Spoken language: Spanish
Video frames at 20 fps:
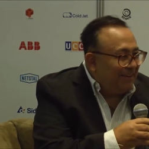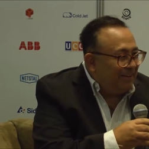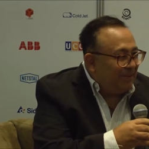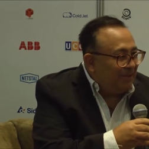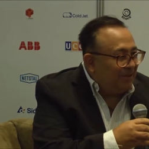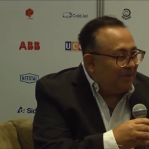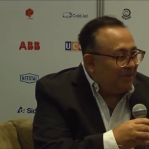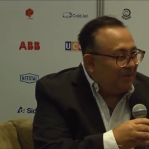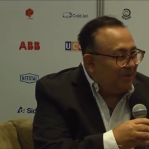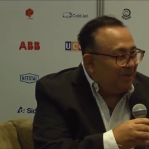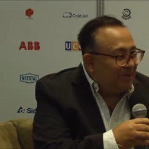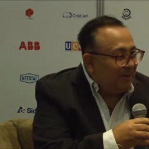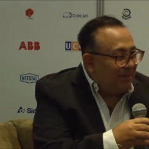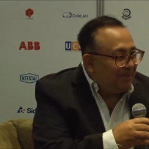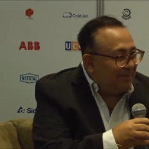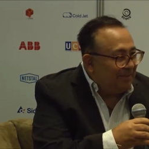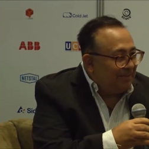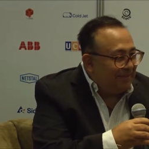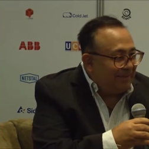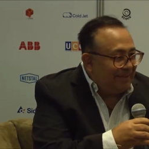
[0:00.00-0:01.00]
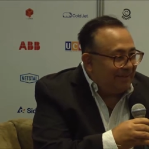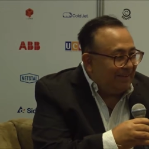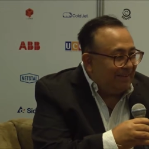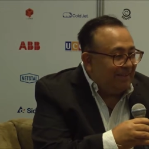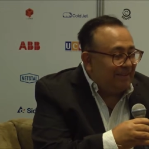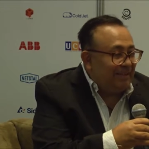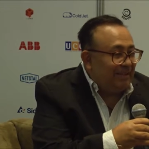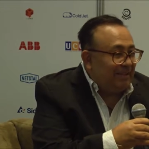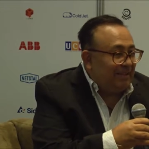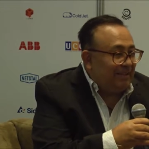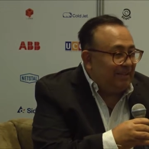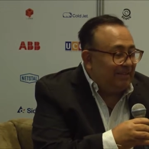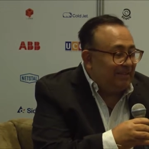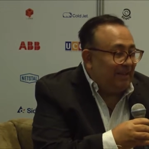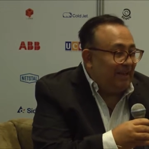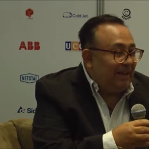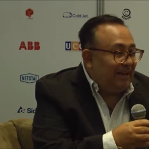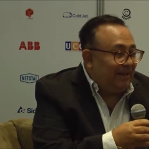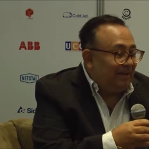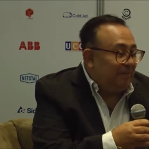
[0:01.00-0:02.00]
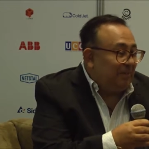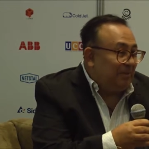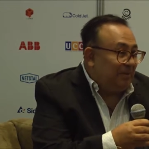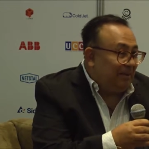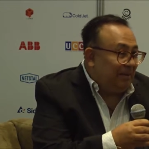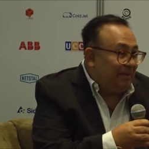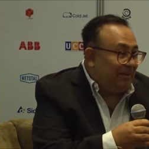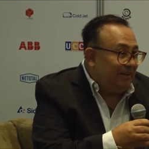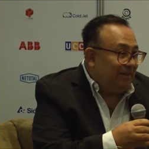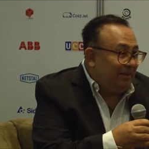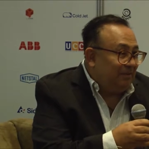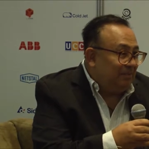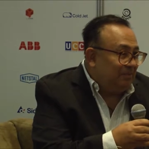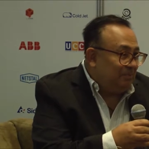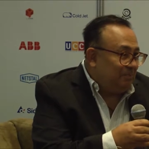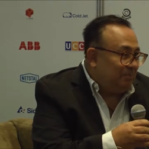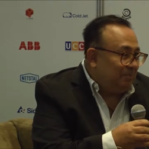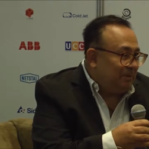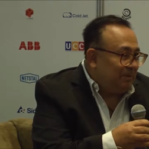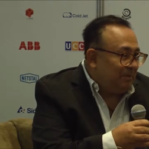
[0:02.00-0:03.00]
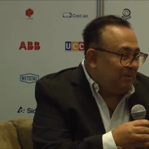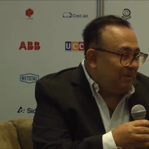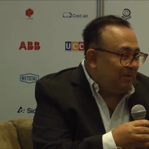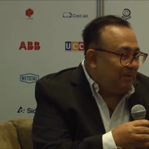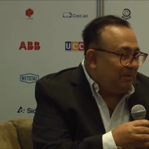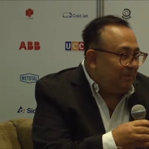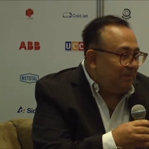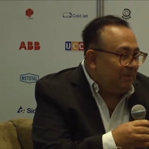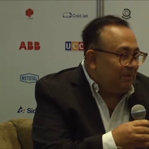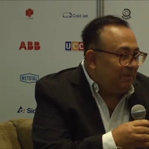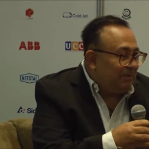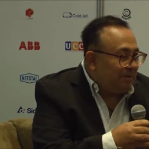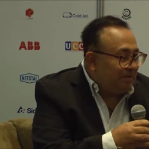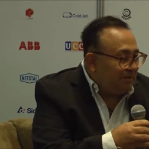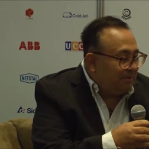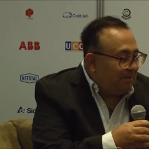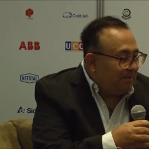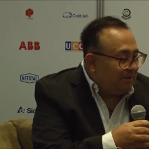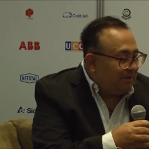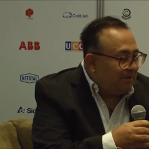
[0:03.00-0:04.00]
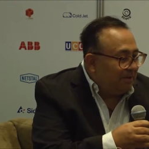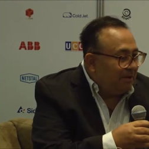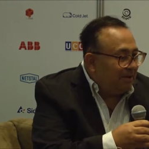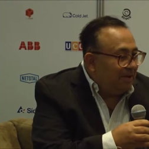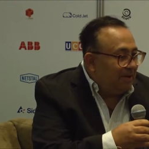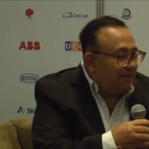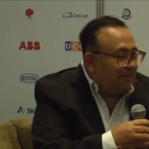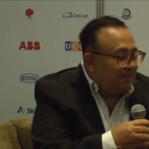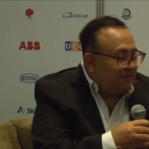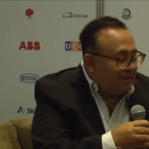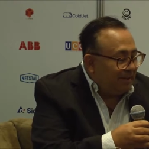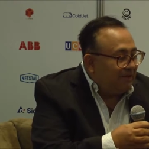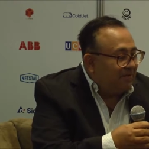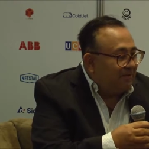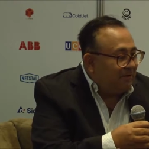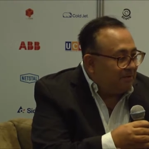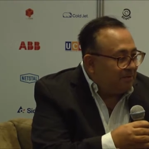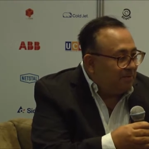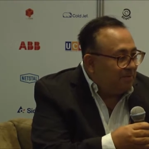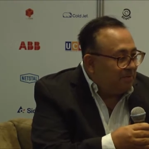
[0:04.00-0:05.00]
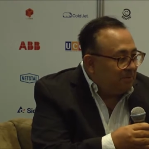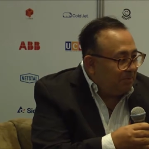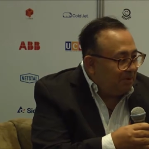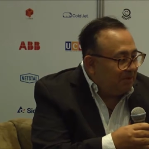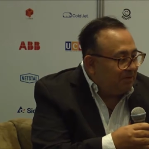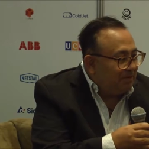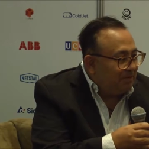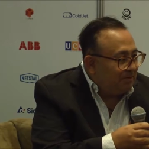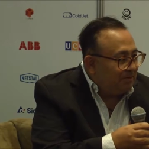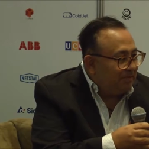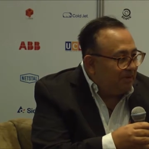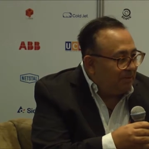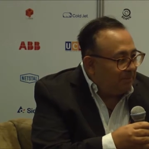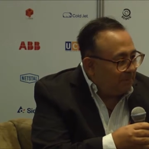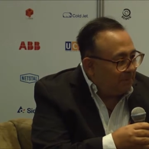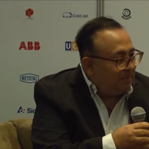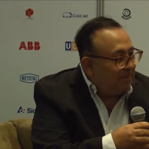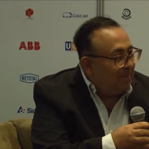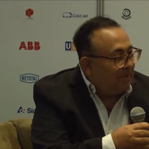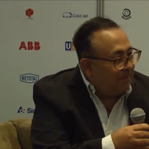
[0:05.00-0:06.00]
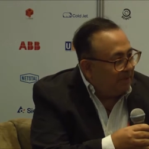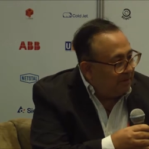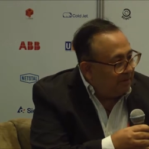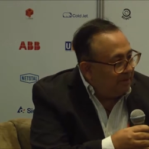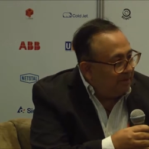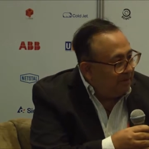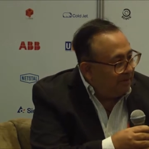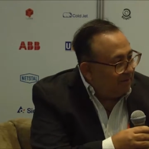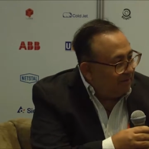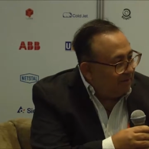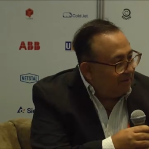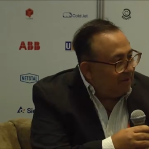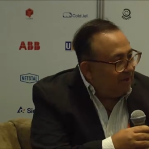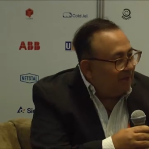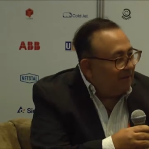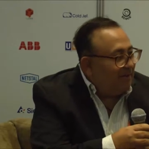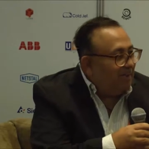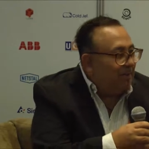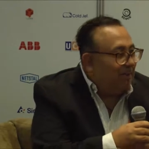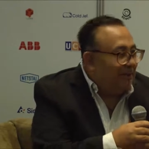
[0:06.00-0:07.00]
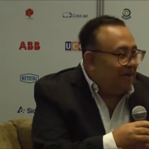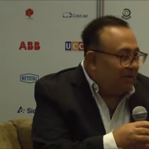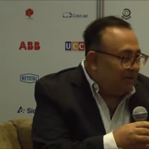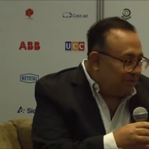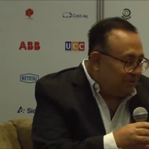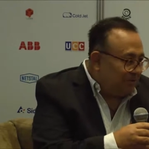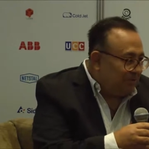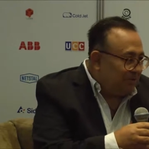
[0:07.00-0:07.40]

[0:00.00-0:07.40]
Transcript: y entonces lo que hace es, este, sale, o sea, es simplemente por diversión, pero sale una espuma con sabor a mirinda para los